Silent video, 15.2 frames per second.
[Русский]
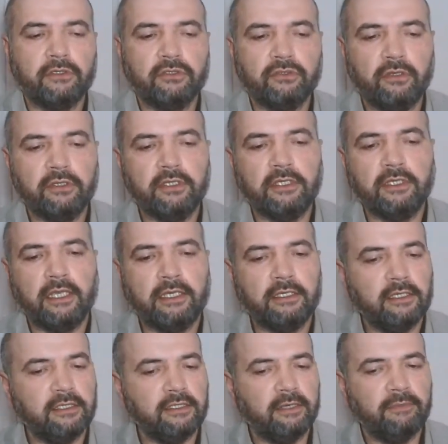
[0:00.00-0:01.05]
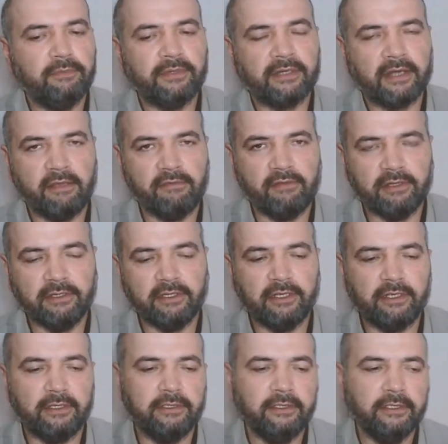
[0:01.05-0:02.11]
что они какие-то
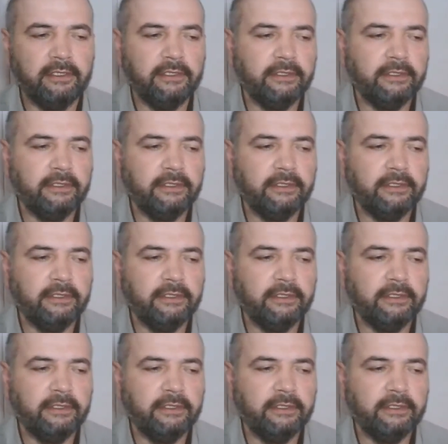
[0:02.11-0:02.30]
правильные.